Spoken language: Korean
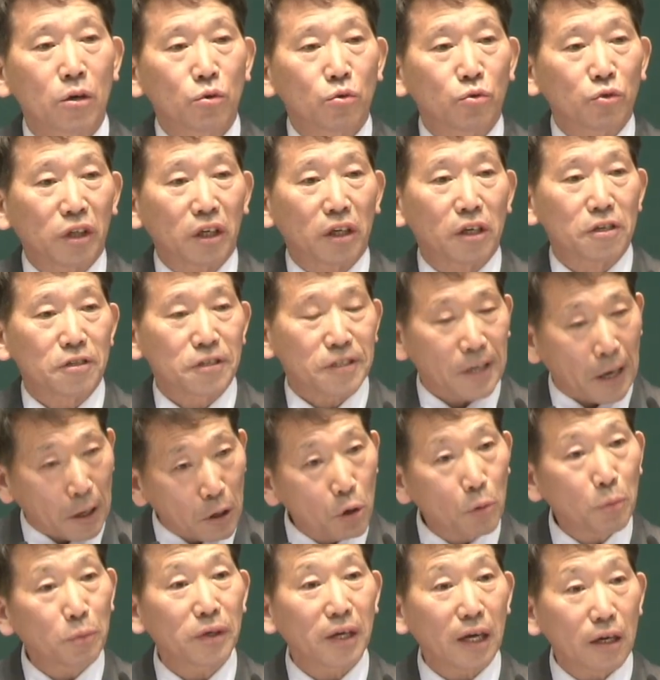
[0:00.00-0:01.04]
우리를
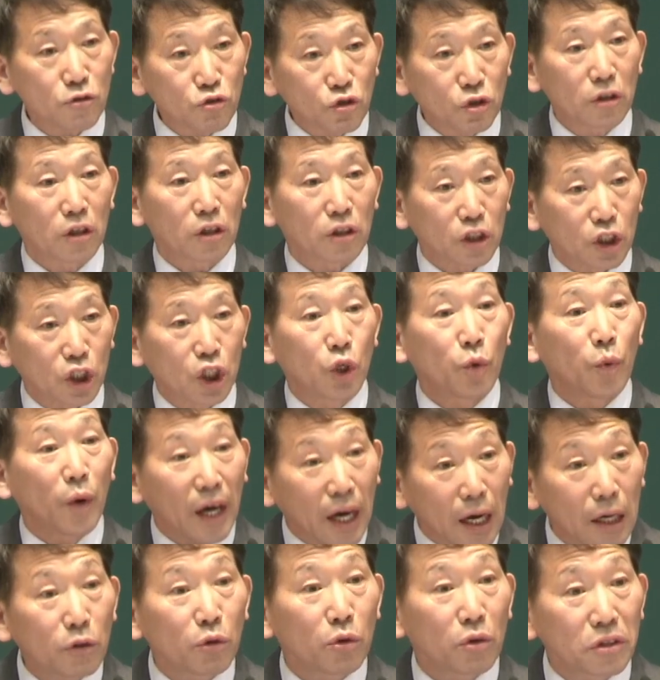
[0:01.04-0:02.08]
새롭게 할 수 있는
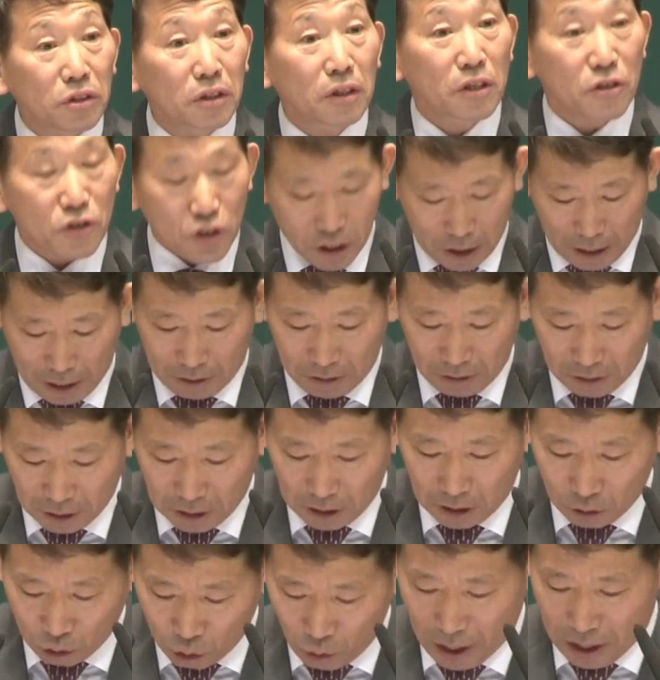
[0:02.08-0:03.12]
기회가 되어지는
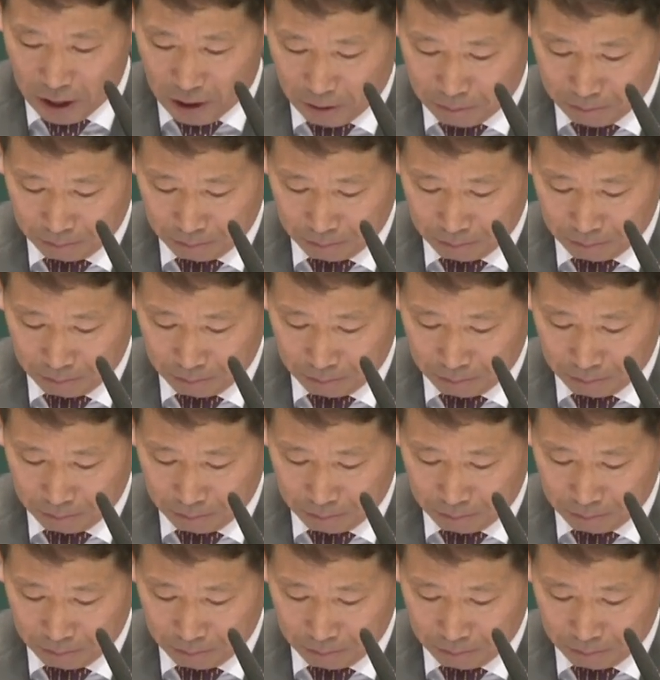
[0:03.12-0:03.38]
시간들이기도 해요.